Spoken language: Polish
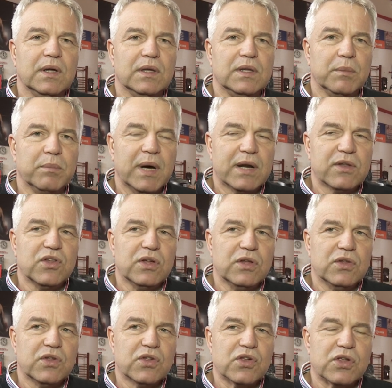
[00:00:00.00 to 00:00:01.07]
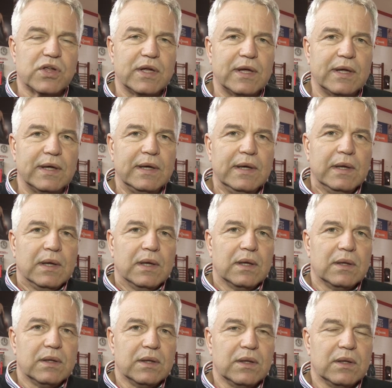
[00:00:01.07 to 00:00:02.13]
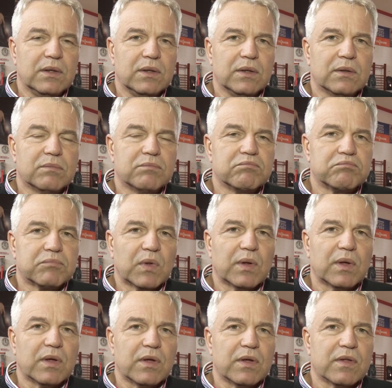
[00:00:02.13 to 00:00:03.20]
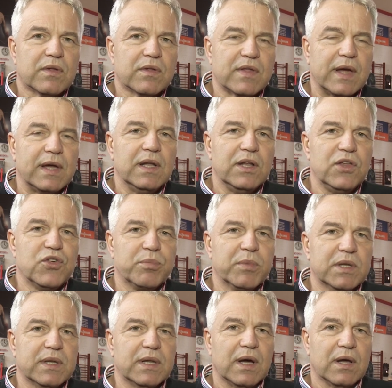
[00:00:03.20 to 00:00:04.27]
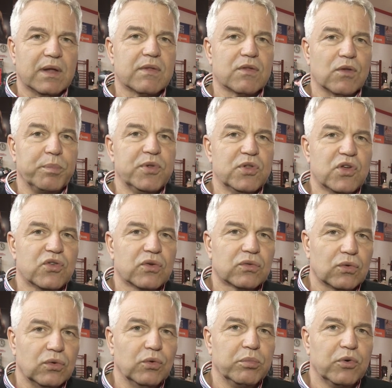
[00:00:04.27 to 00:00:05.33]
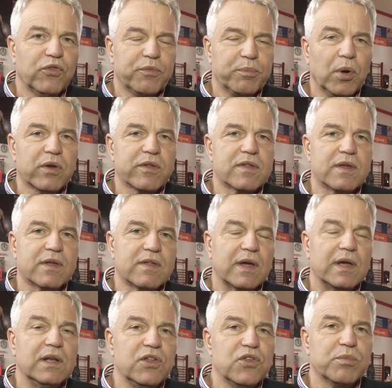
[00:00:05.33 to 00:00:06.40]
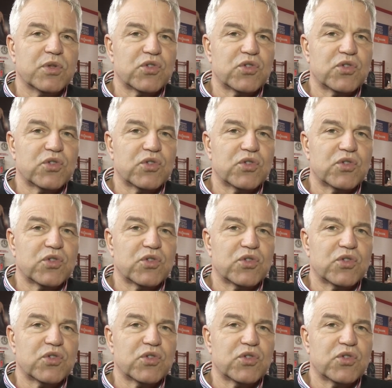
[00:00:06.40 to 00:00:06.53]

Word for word: y, tym bardziej, że Y, zajęliśmy na 150 klubów w Polsce, zajęliśmy